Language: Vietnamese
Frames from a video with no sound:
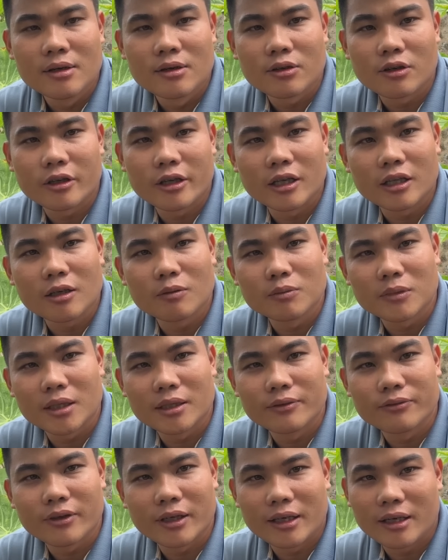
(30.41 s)
có những thông
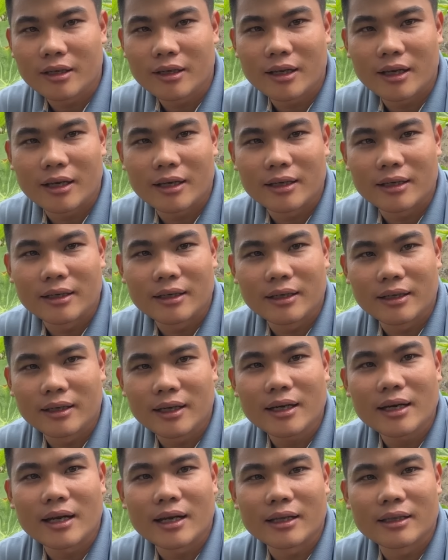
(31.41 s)
tin phải nói là
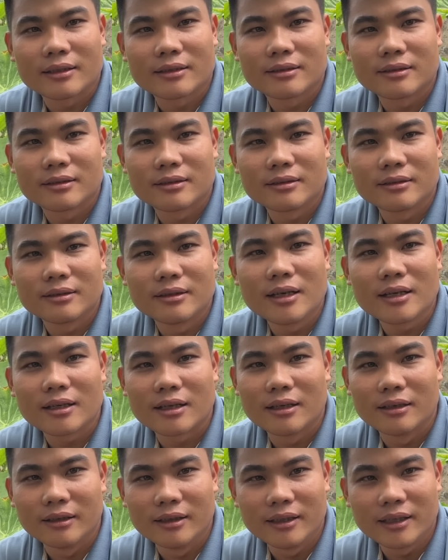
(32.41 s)
rất là nức
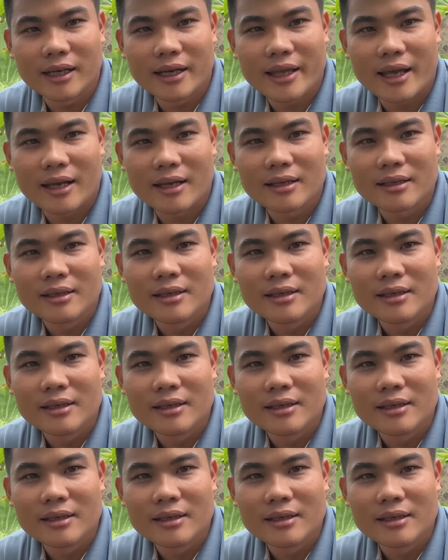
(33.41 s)
cười cả nhà